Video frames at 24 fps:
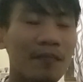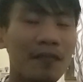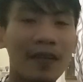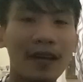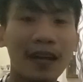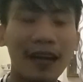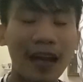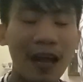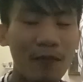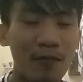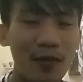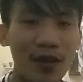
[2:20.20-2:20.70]

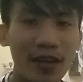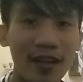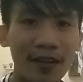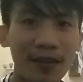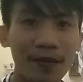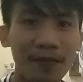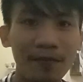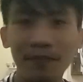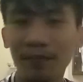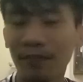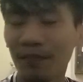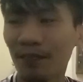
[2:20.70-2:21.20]
grabing
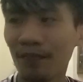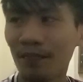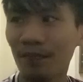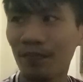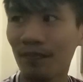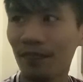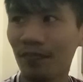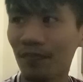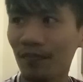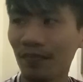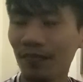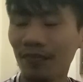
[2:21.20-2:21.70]

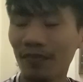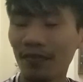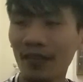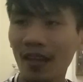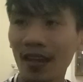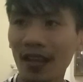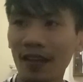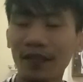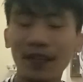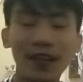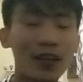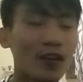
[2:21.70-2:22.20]

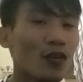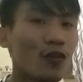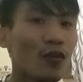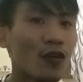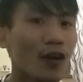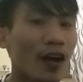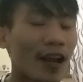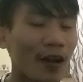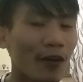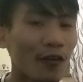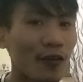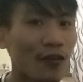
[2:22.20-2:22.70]
hindi ko
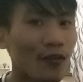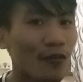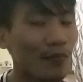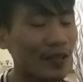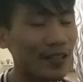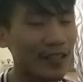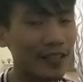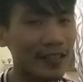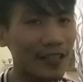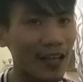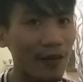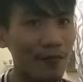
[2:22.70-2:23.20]
alam kung ano
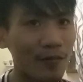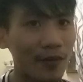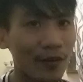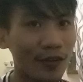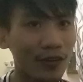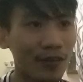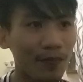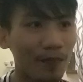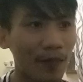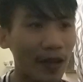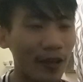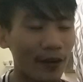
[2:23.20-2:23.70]
masasabi ko
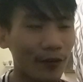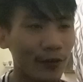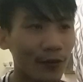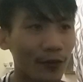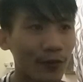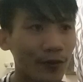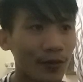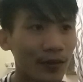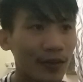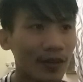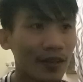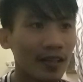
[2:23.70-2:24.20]
pero
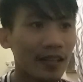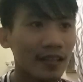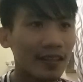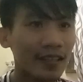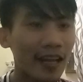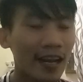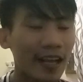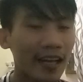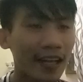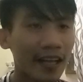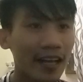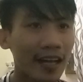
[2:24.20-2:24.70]

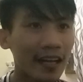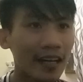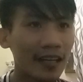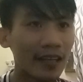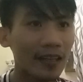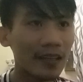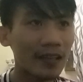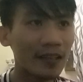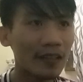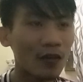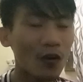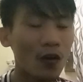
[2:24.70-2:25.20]

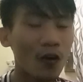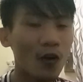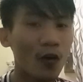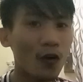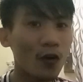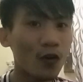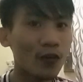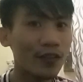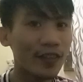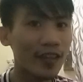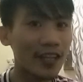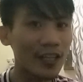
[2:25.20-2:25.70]
talagang
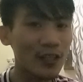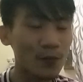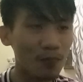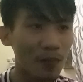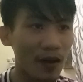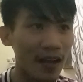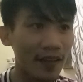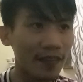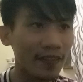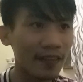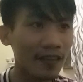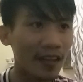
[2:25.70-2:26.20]
on the
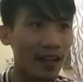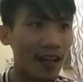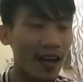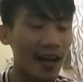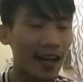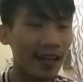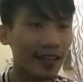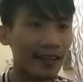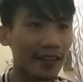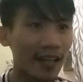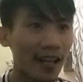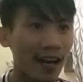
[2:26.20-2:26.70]
spot
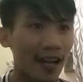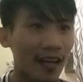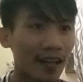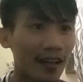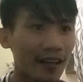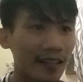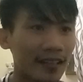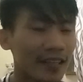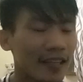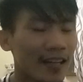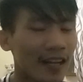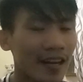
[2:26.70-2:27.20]
at
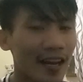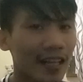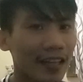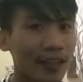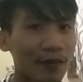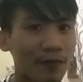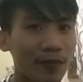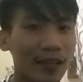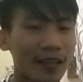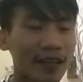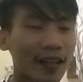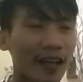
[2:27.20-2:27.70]
talagang hindi na natin
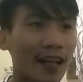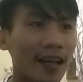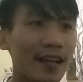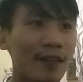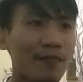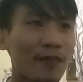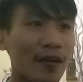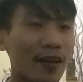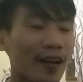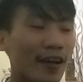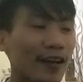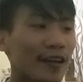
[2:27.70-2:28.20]
patatagalin
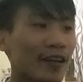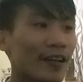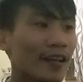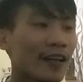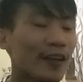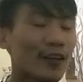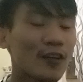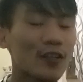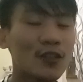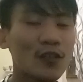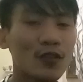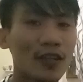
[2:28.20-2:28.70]
parang
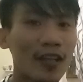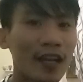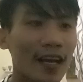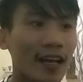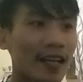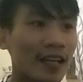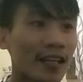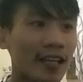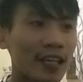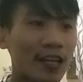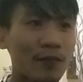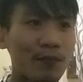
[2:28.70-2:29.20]
gusto
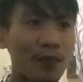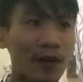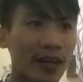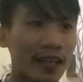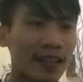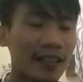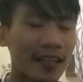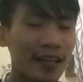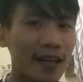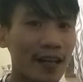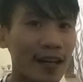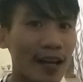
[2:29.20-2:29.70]
nila
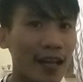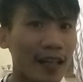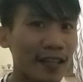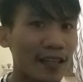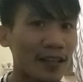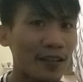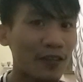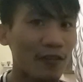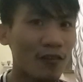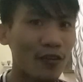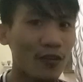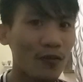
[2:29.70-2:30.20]
ipakita na
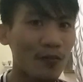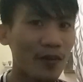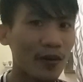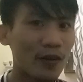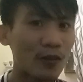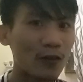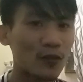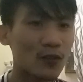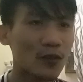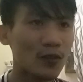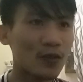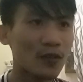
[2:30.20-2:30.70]
natin kung ano bang
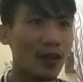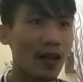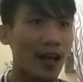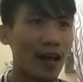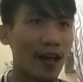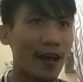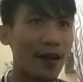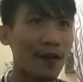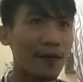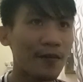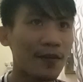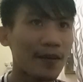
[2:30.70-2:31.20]

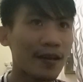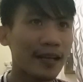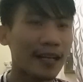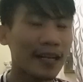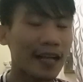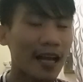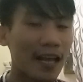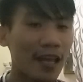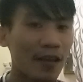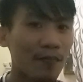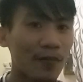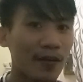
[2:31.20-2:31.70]
uh,
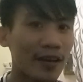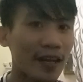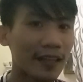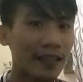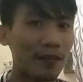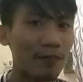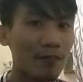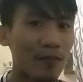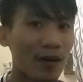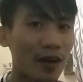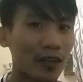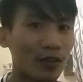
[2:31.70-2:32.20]
kaya pa
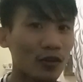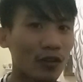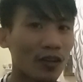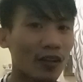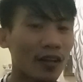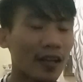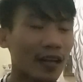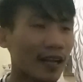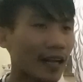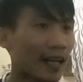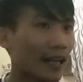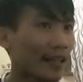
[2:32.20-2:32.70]
natin mga
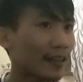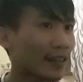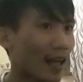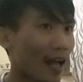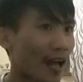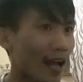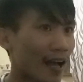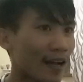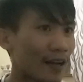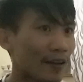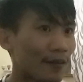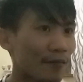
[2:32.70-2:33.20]

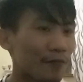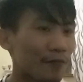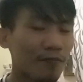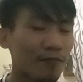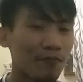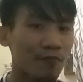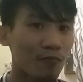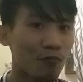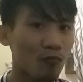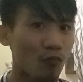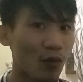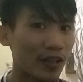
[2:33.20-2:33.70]
kanta ang
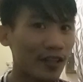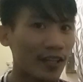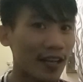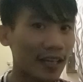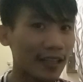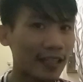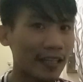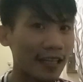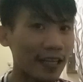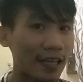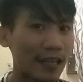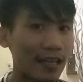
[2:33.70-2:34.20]
pwede
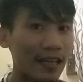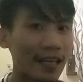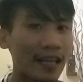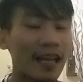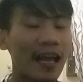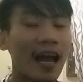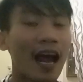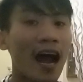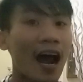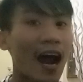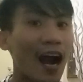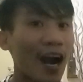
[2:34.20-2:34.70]
natin
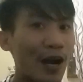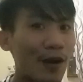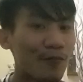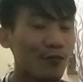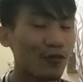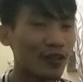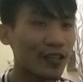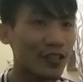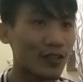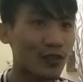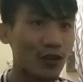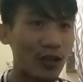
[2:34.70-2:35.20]

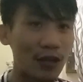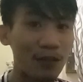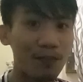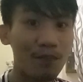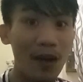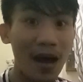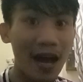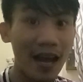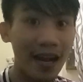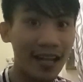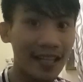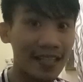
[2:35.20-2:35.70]
i-harmonize o
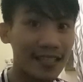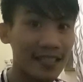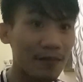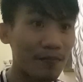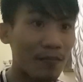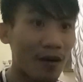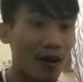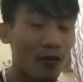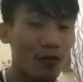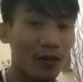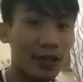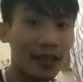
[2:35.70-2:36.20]
i-balance sa
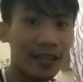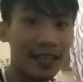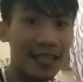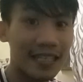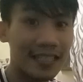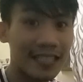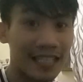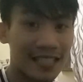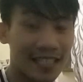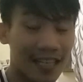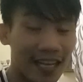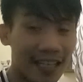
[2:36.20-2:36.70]
bawat
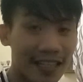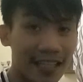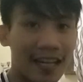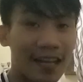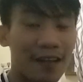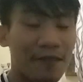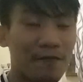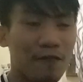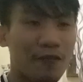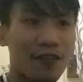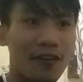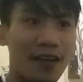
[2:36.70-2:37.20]
isa sa kanila.
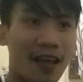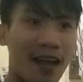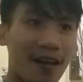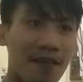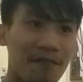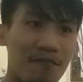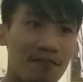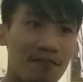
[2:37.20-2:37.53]
O yan.